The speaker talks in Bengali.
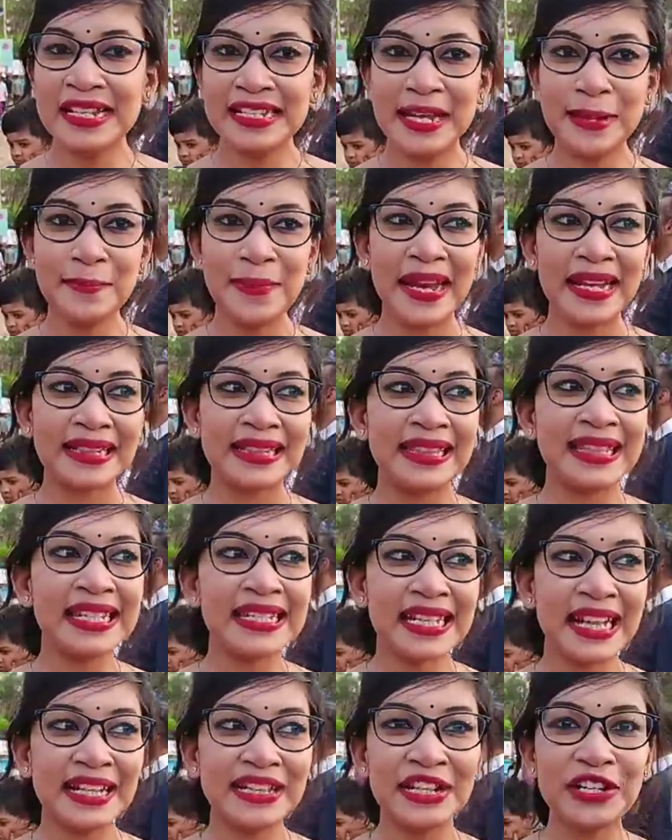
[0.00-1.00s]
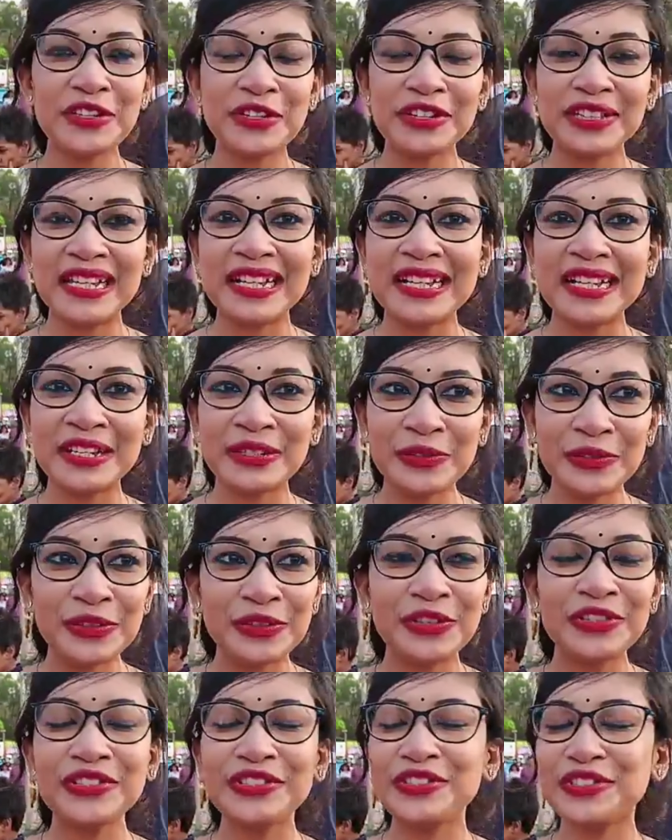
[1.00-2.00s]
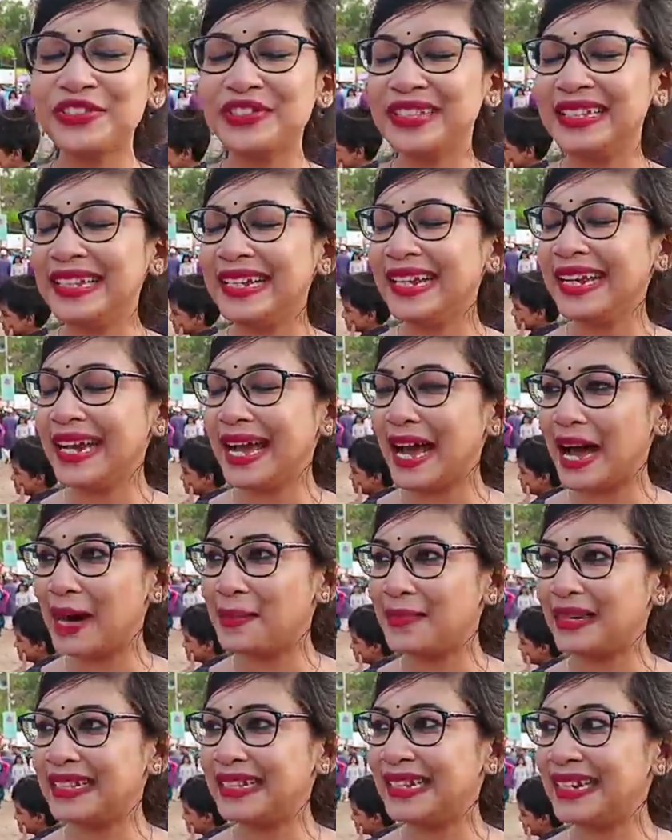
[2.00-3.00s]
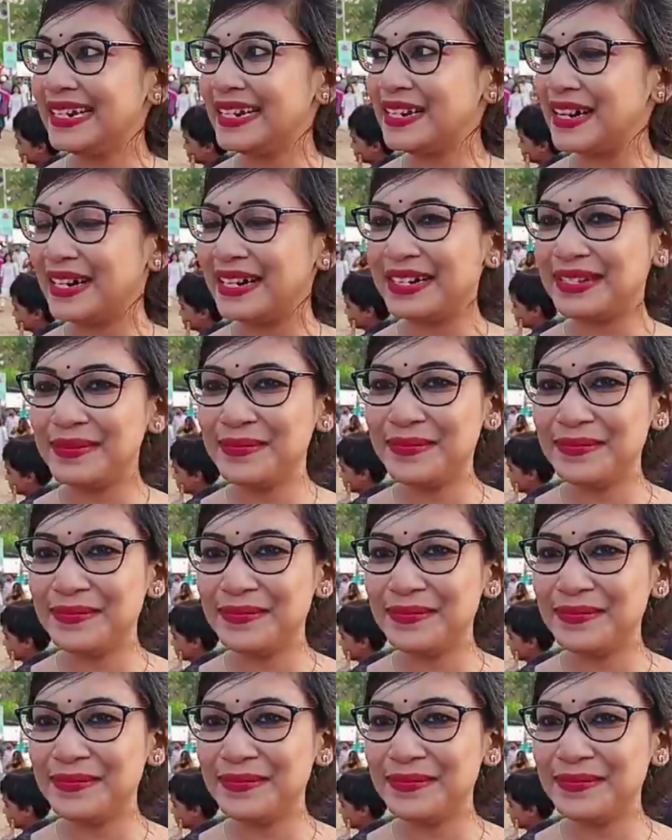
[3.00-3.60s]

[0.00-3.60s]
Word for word: সে ব্যক্তি স্বাধীনতাগুলো যদি আমাদের হ্যাঁ,